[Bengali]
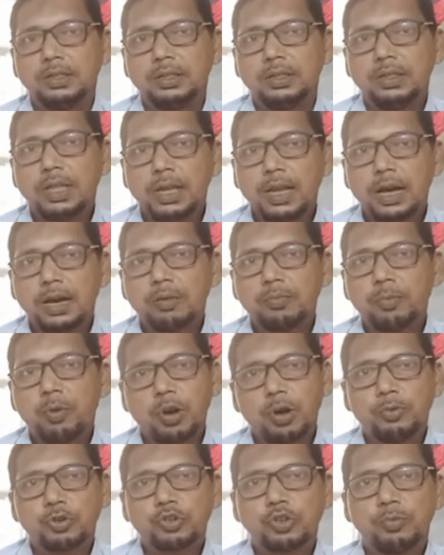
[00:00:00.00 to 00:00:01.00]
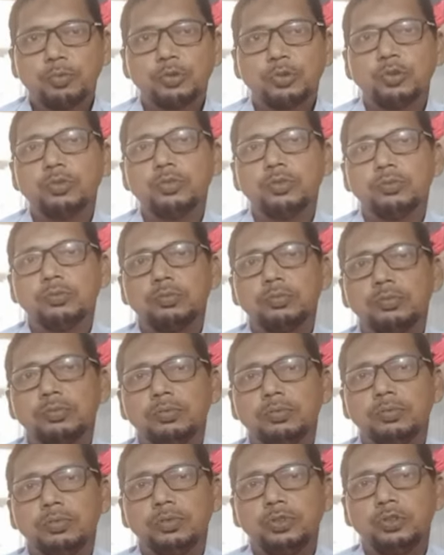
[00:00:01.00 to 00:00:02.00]
তিনার পরামর্শ মতন
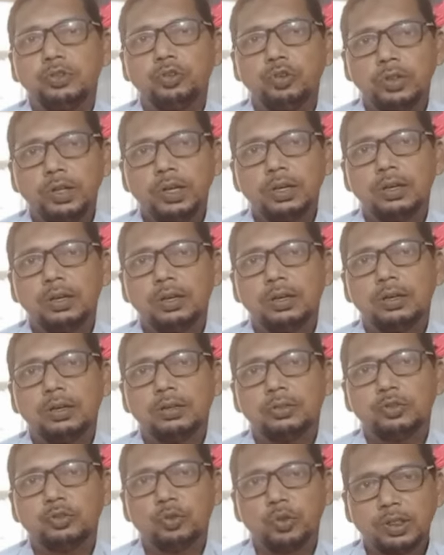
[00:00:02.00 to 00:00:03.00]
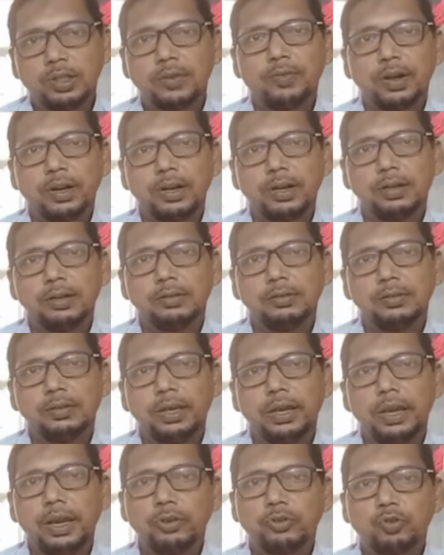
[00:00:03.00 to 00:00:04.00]
যদি চলতে পারেন
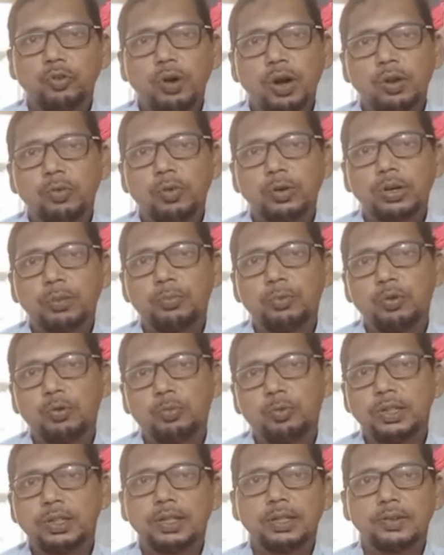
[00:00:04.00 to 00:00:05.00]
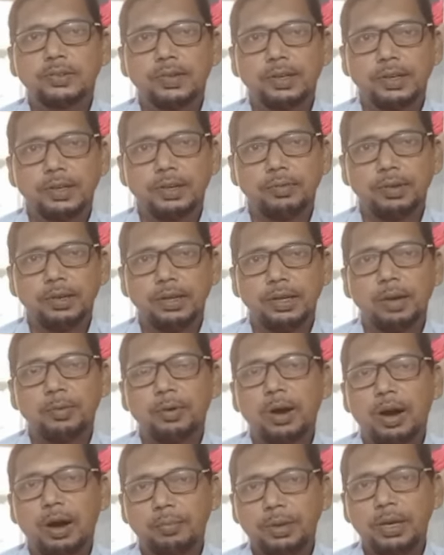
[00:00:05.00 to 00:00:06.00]
এই সুগার রোগটা পুরোপুরি তাদের সেরে যাবে
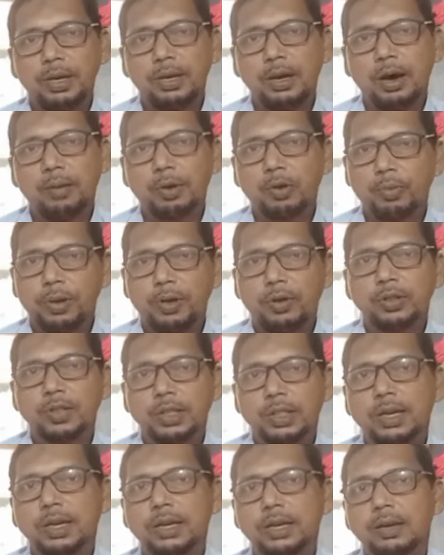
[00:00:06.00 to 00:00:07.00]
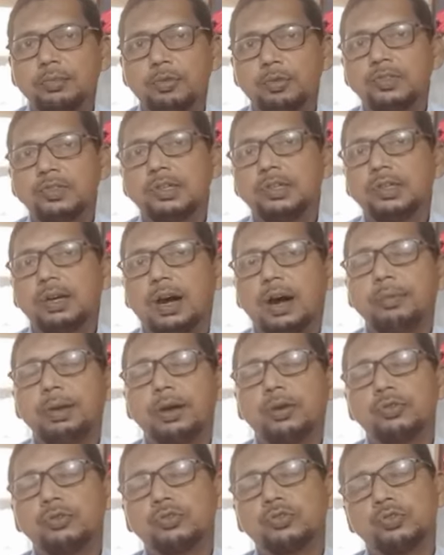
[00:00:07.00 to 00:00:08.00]
এবং আমি আমার অভিজ্ঞতা থেকে এটা বলছি আমি
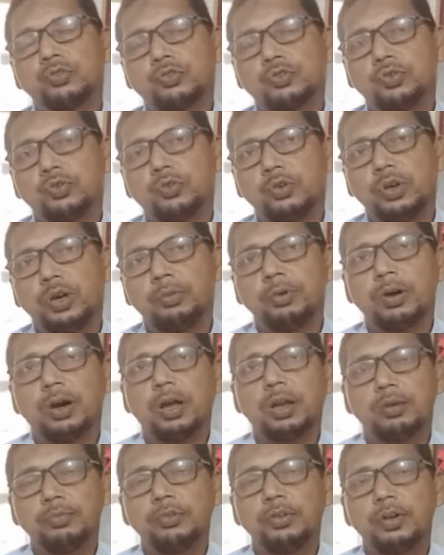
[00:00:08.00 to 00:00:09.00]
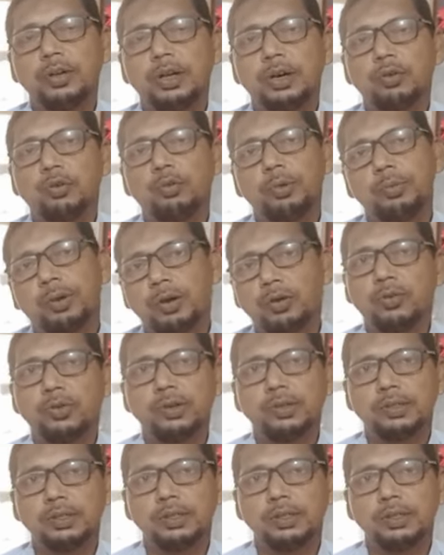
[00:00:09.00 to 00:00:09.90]
এখন সুস্থ এবং আলহামদুলিল্লাহ খুবই ভালো রয়েছি